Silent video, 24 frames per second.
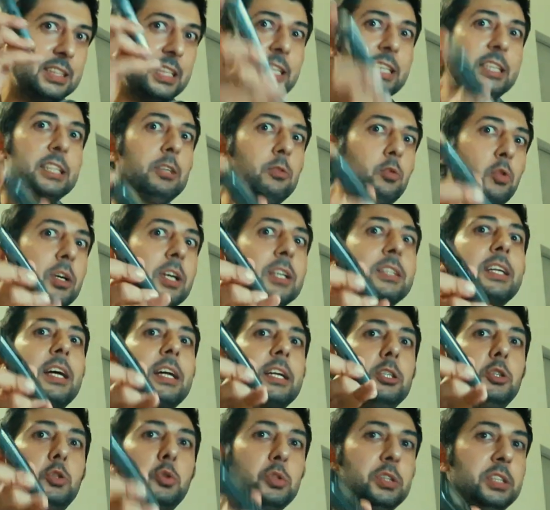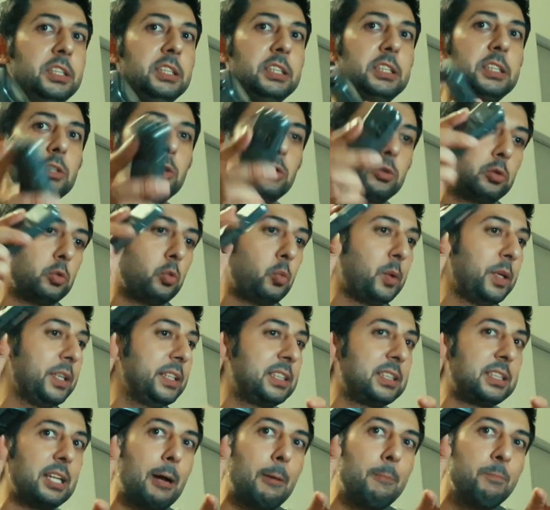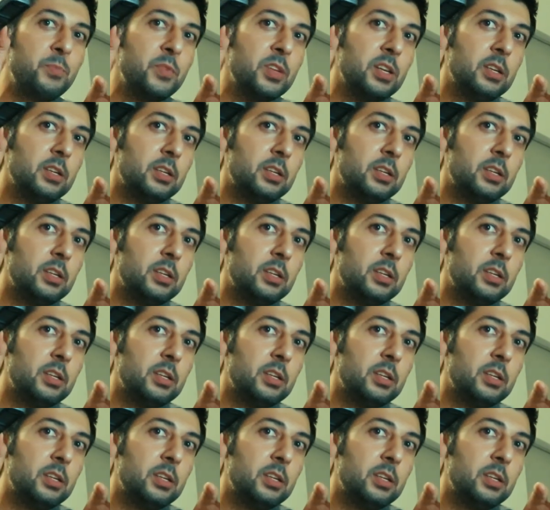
sarete voi a dare giudizio su questa